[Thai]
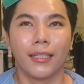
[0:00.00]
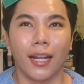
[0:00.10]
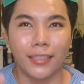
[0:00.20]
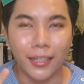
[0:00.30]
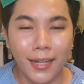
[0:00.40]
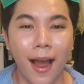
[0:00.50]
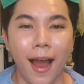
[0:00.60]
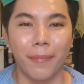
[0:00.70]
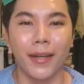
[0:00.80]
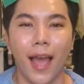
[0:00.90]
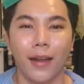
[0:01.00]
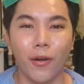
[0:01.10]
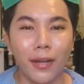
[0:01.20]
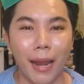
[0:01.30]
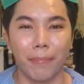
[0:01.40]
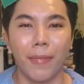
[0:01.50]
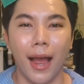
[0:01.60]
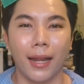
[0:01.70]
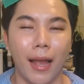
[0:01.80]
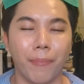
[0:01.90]
หลังจากที่หายไปนานก็กลับมา
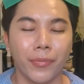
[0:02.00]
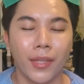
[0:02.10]
กับ